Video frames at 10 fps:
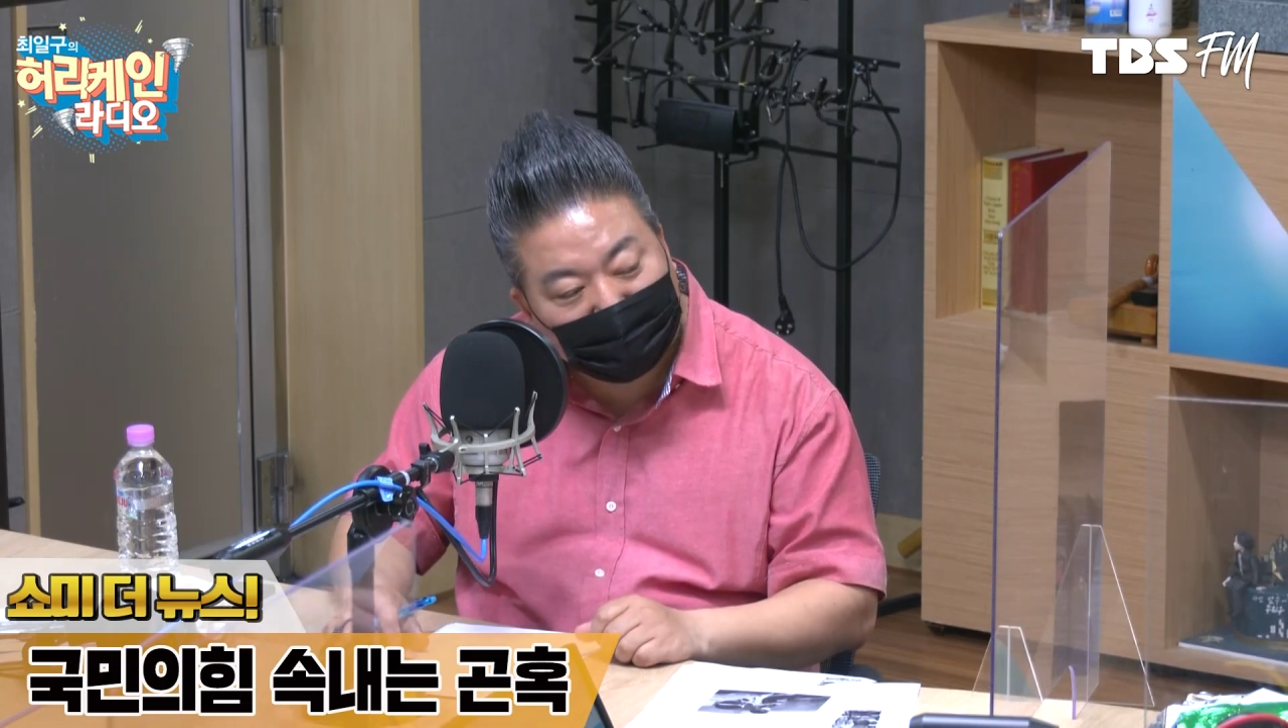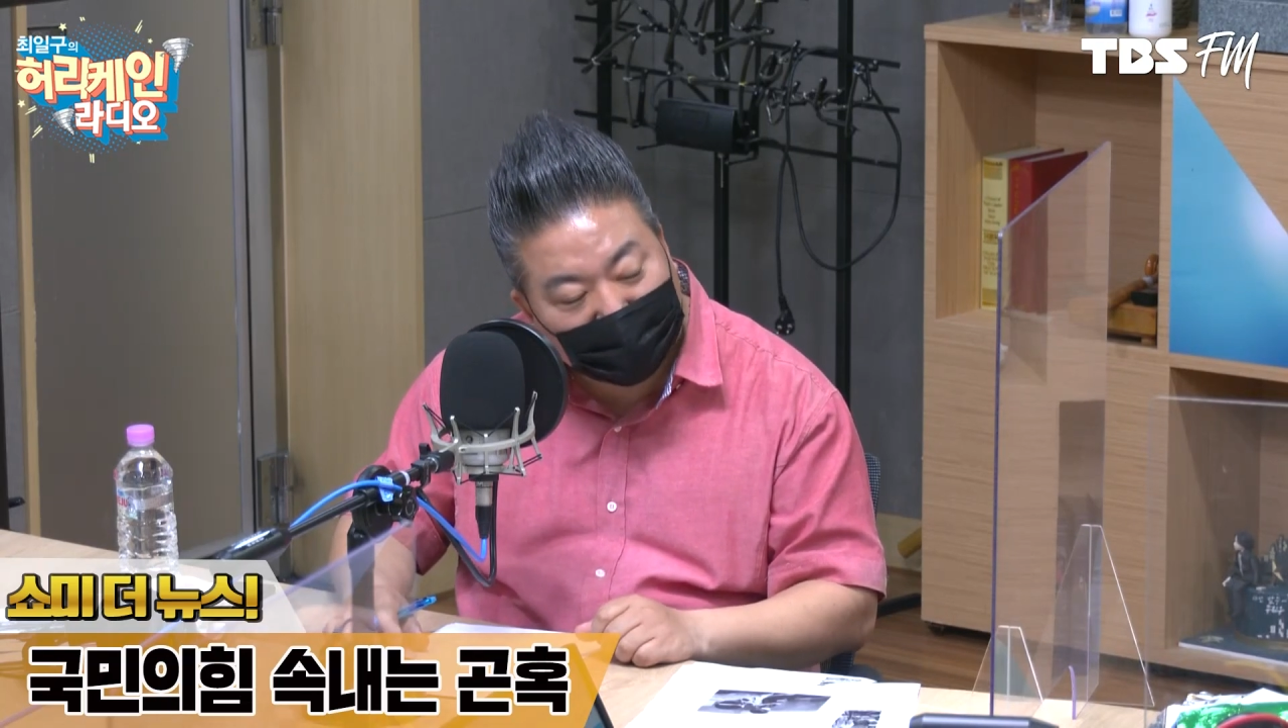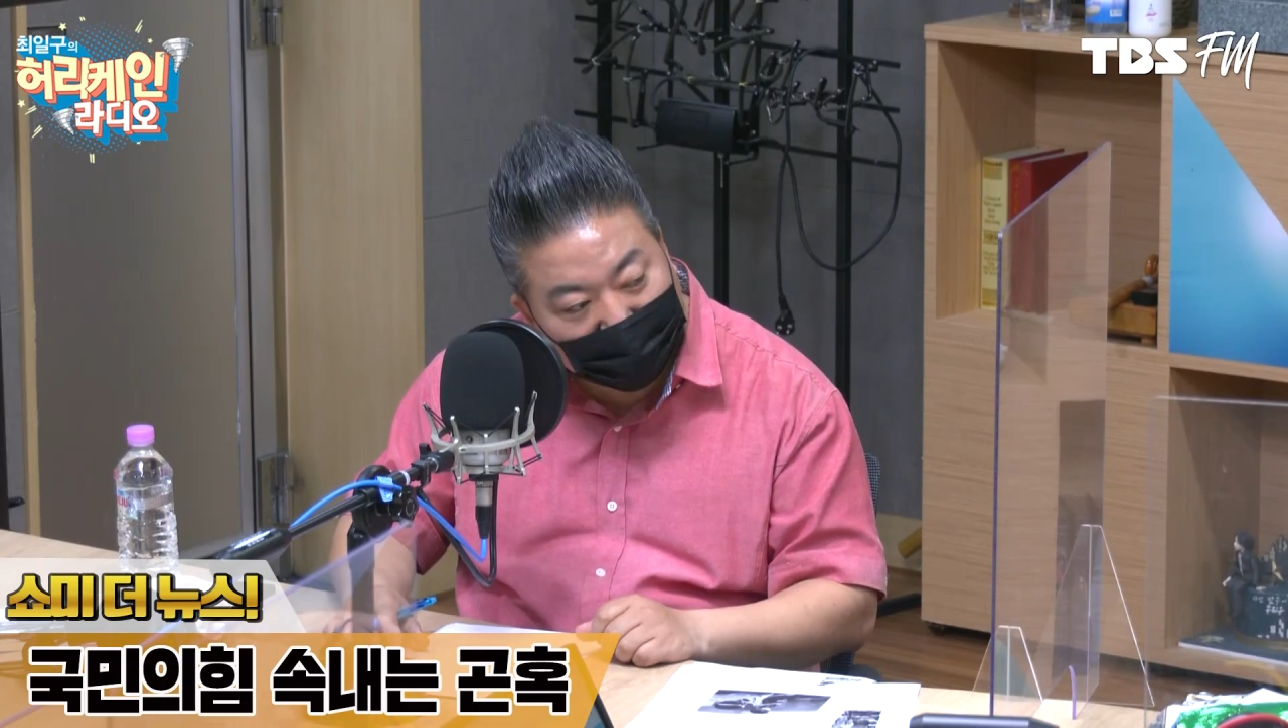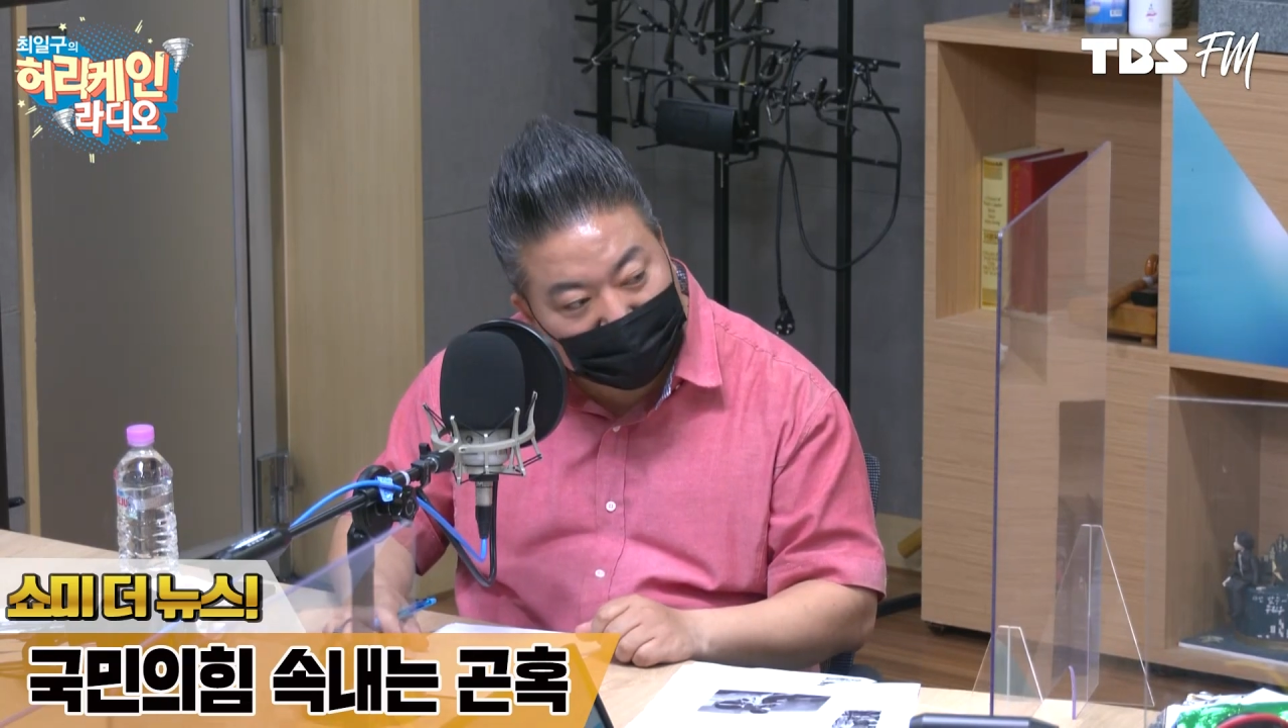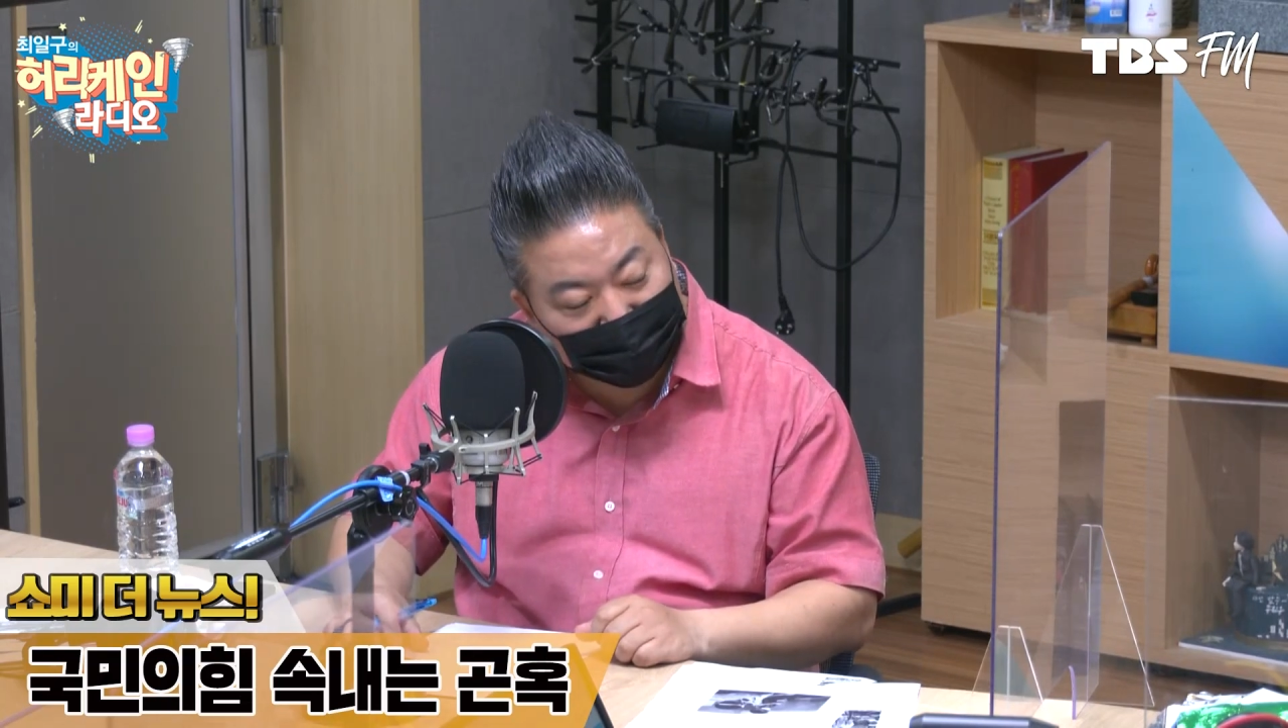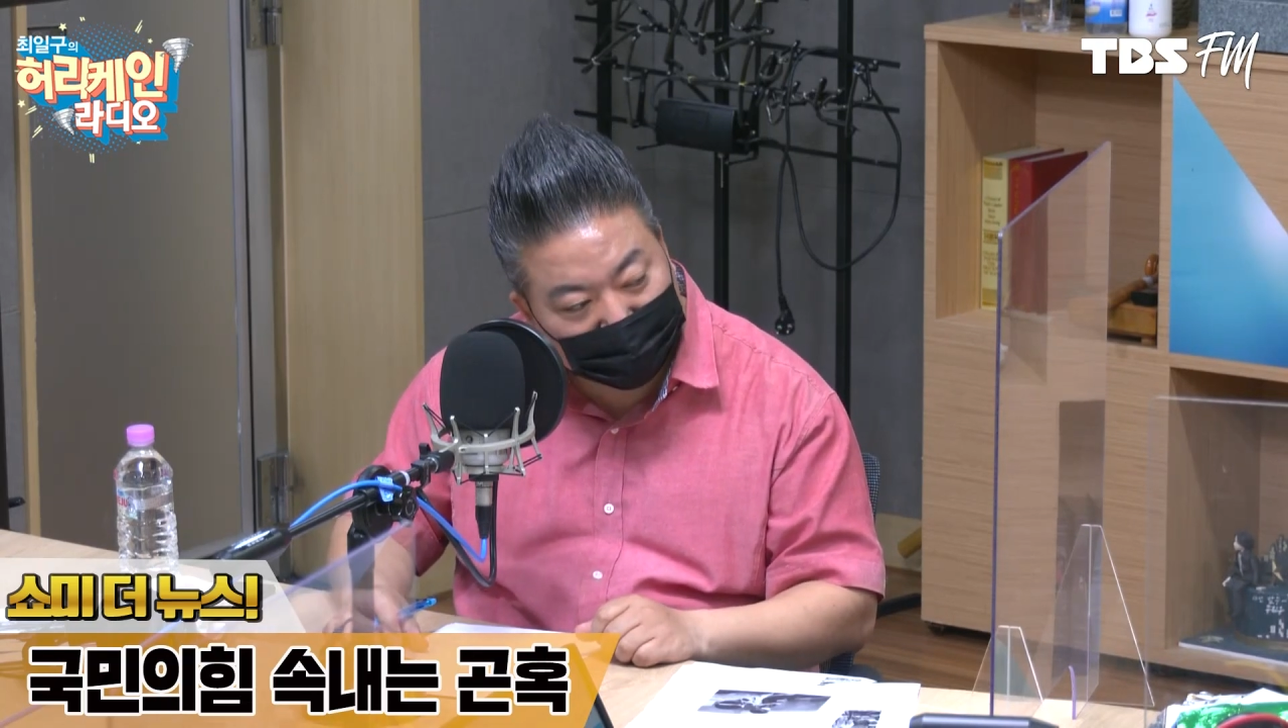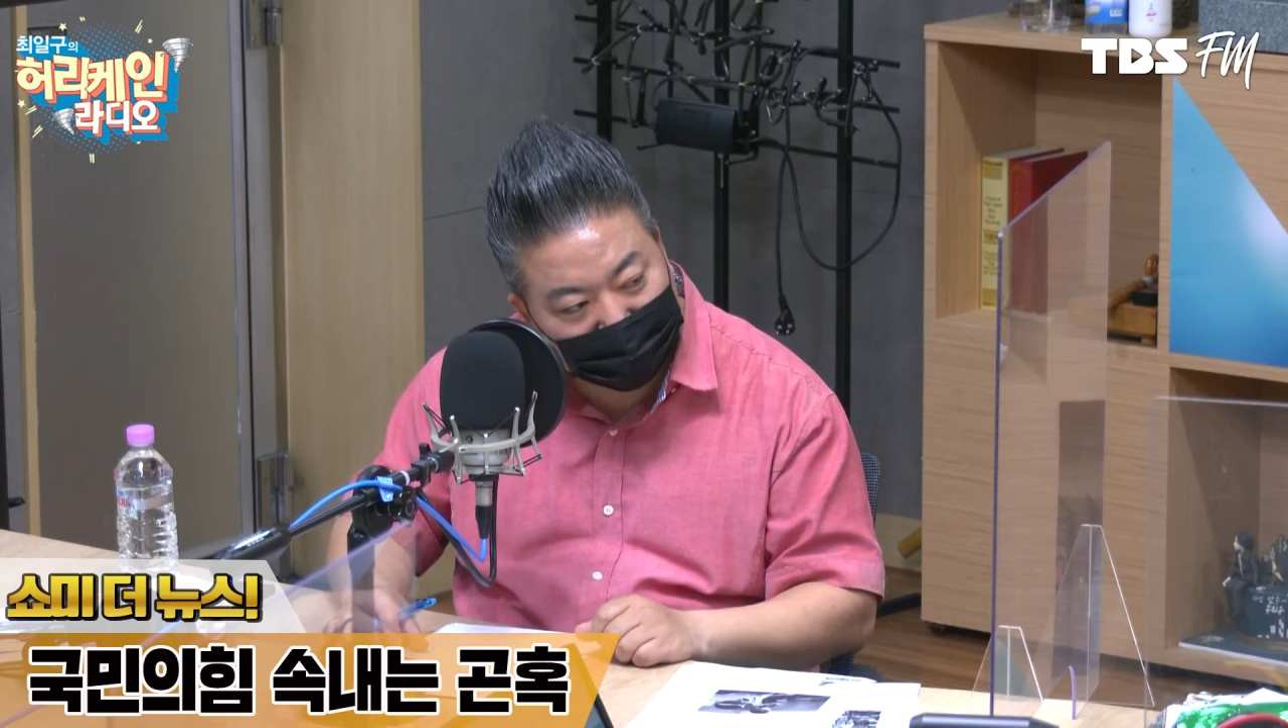상황이거든요.